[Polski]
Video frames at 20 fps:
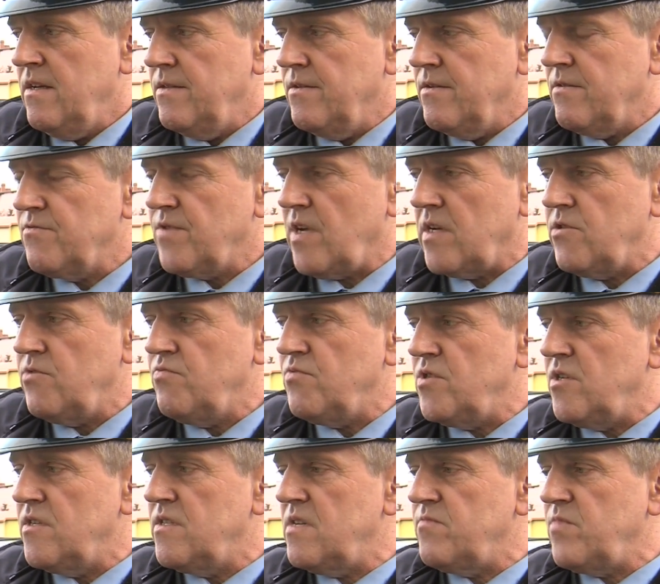No i
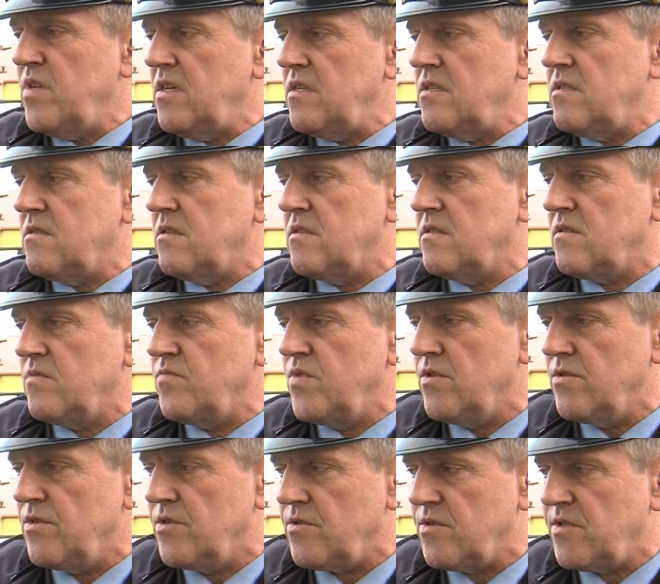udaliśmy się na miejsce,
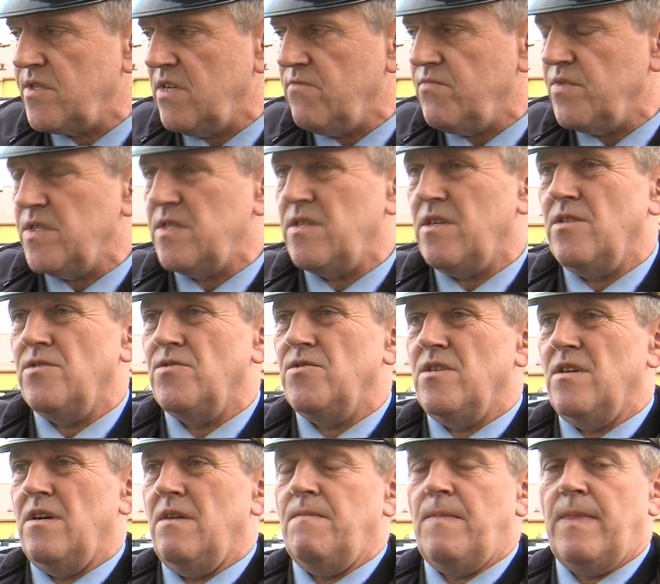zrobione zostały
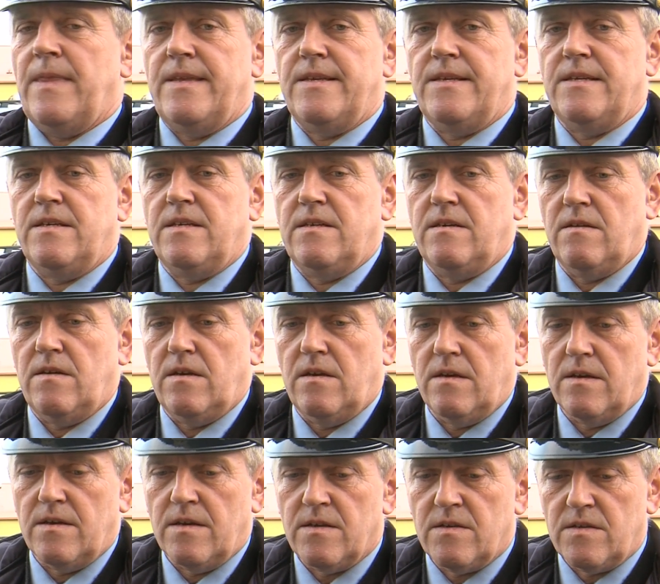zdjęcia.
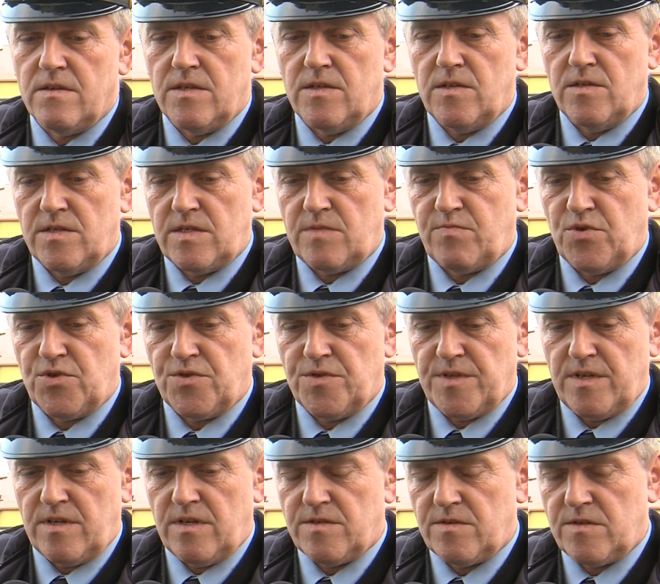E,
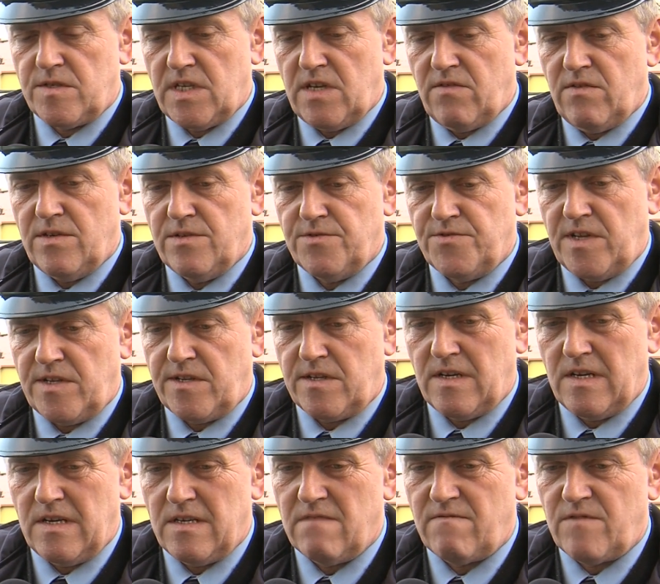sporządzona została
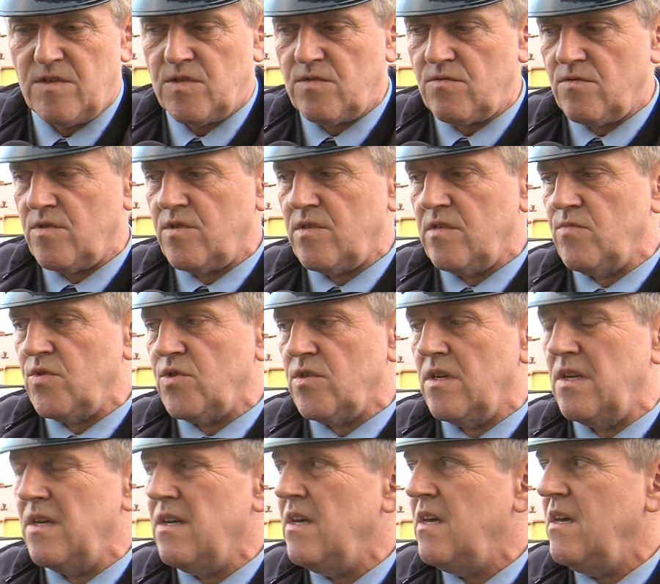notatka i w związku z tym,
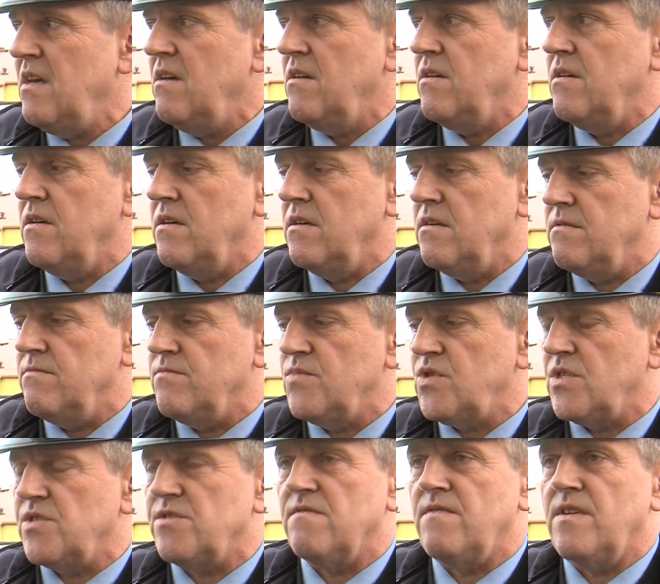że e,
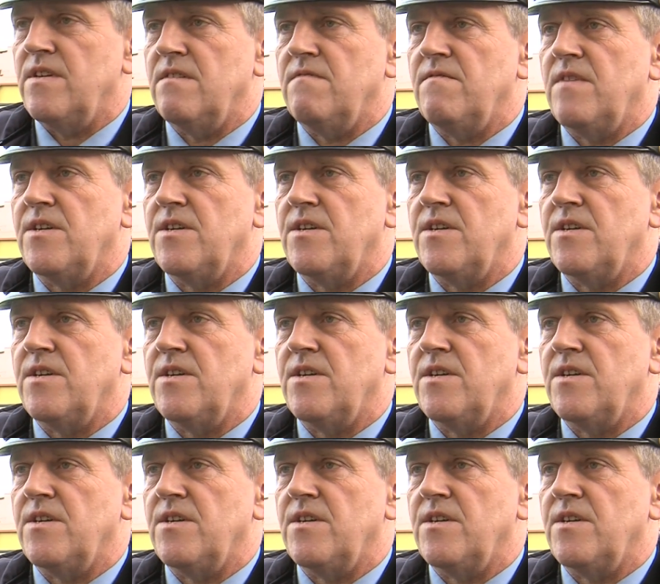szacowana